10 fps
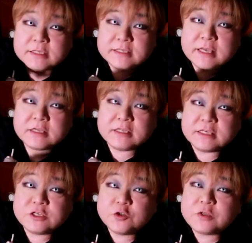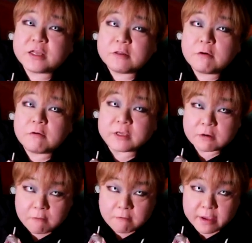2020年の
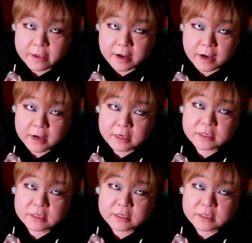日本映画、